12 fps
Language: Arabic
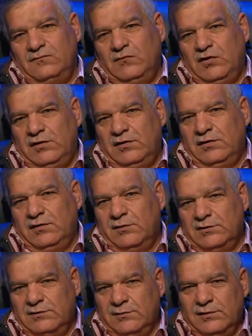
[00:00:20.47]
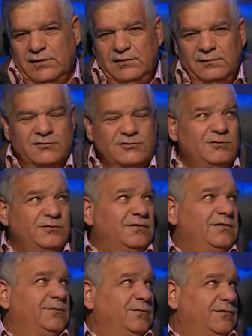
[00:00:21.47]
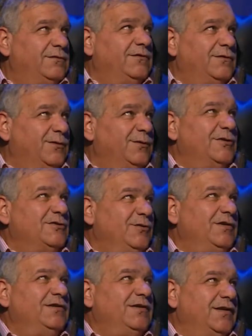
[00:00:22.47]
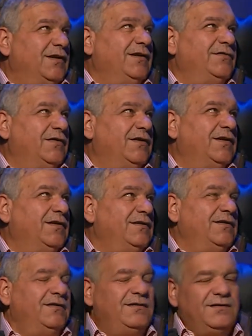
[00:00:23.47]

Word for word: هلا انا بعتبر حالي مسؤول انا ضمن مسؤوليتي اللي انا فيها نعم.